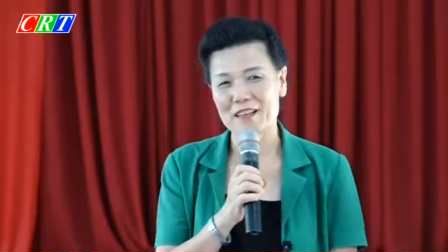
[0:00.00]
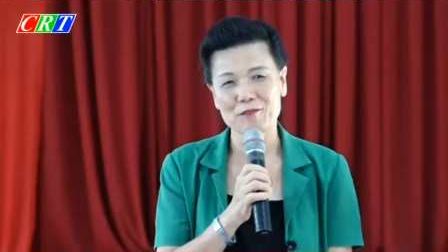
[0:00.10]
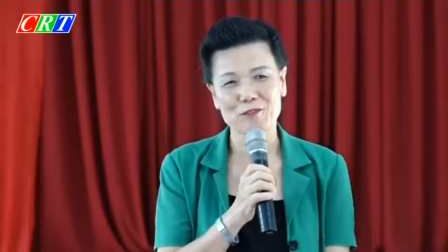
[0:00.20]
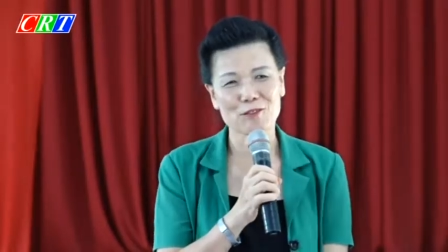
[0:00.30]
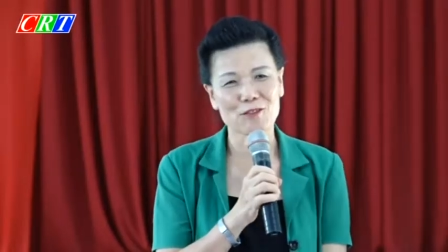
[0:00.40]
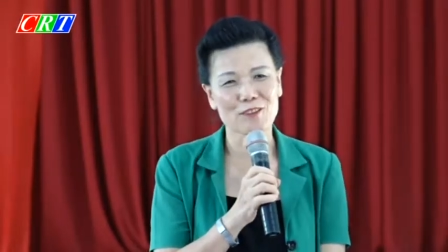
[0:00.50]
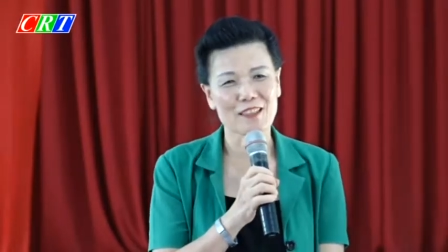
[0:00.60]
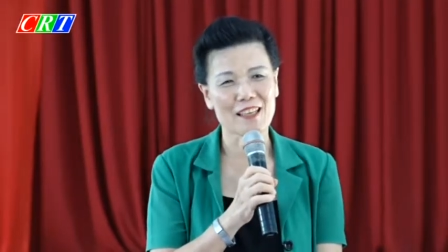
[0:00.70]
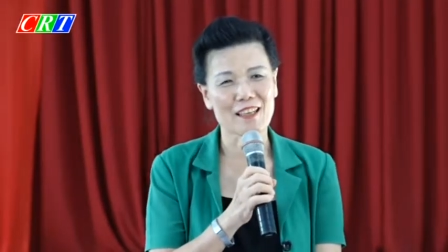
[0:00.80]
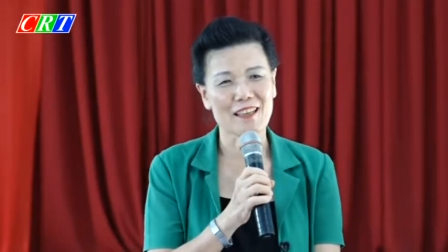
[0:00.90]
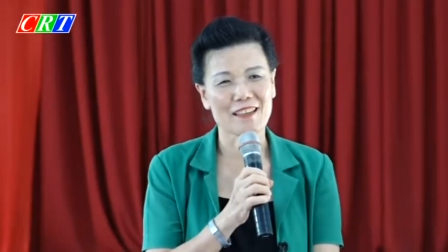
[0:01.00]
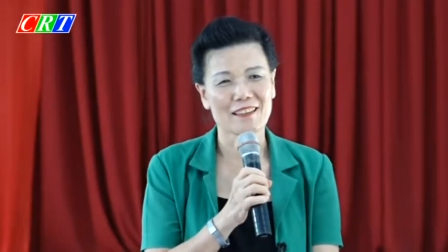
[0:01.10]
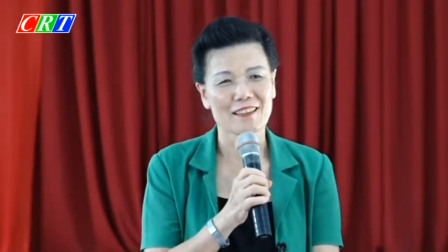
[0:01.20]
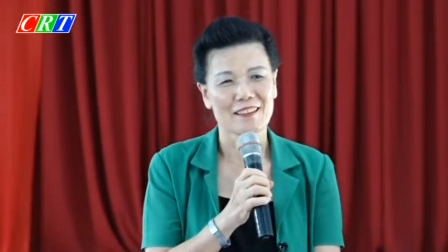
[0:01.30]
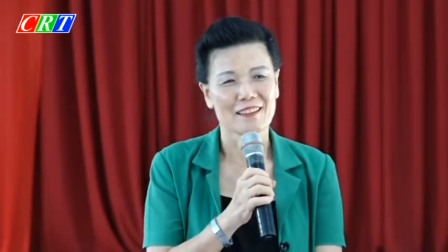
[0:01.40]
nhiều ý kiến nhằm giúp
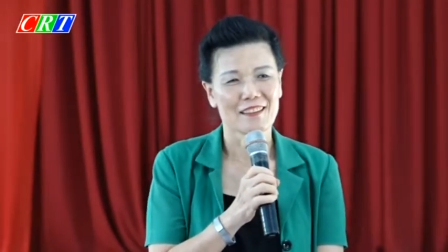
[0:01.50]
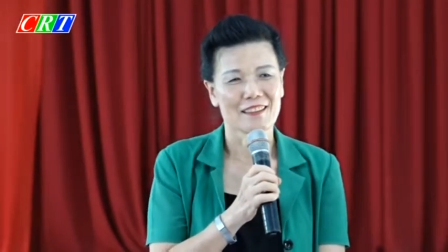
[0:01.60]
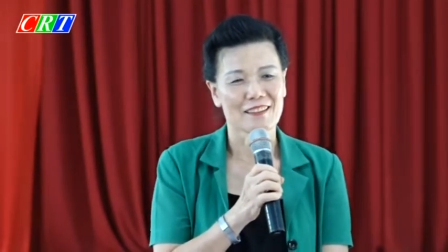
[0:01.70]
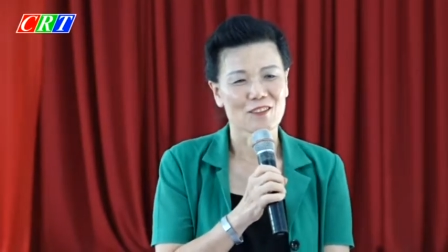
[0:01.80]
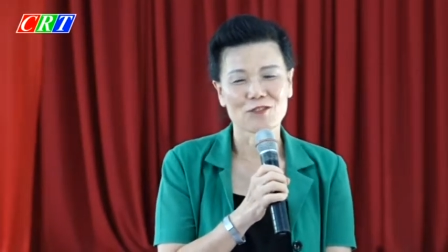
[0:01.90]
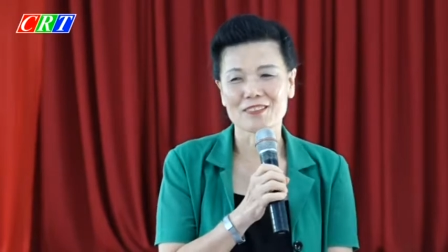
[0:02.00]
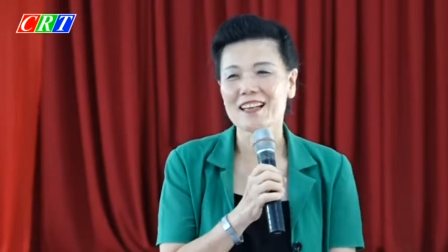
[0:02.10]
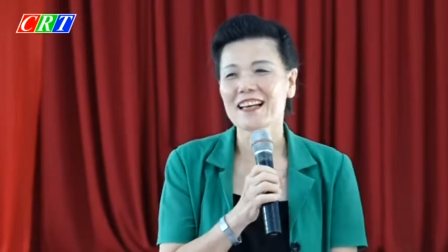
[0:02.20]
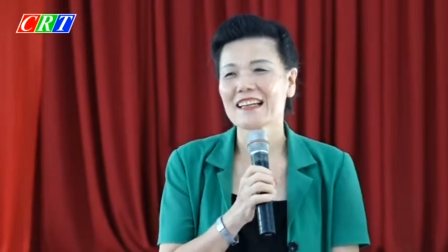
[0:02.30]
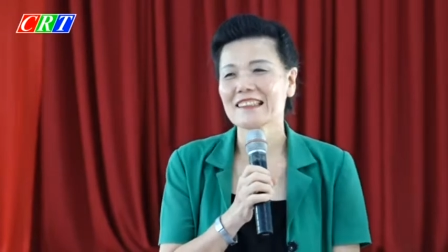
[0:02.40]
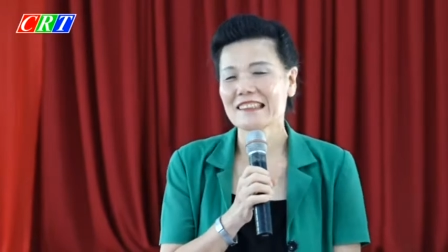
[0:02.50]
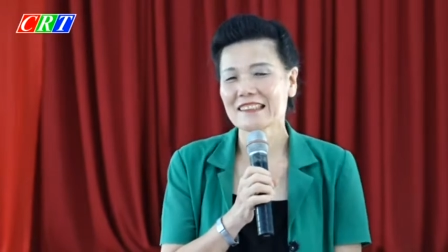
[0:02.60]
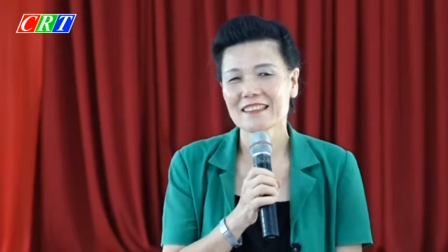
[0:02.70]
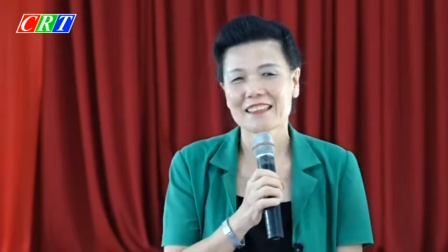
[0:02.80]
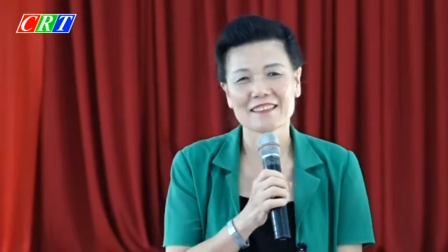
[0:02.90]
tập hợp chị em phụ nữ đến với
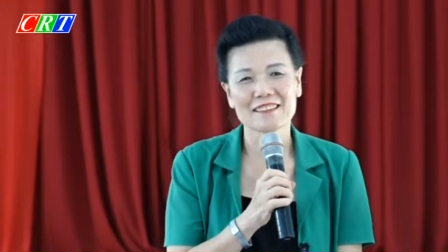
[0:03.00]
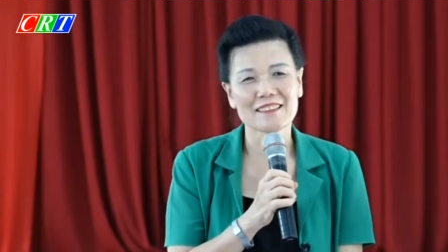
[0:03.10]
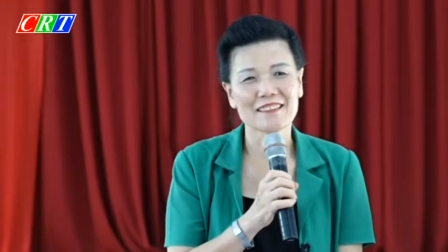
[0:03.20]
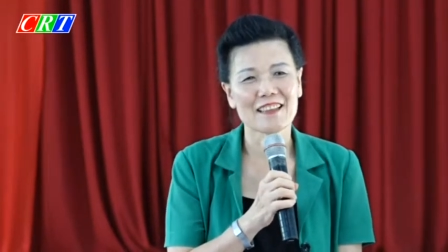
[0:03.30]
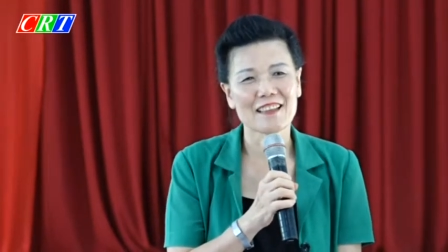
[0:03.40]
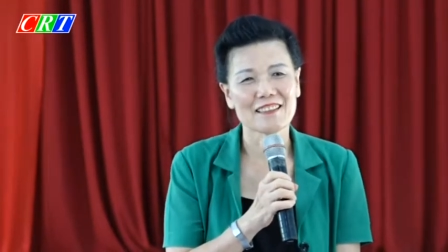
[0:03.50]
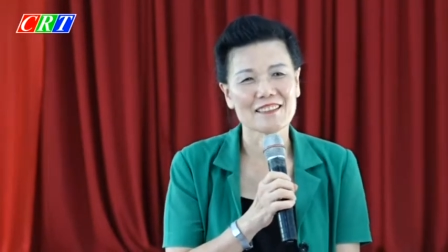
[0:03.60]
tổ chức hội,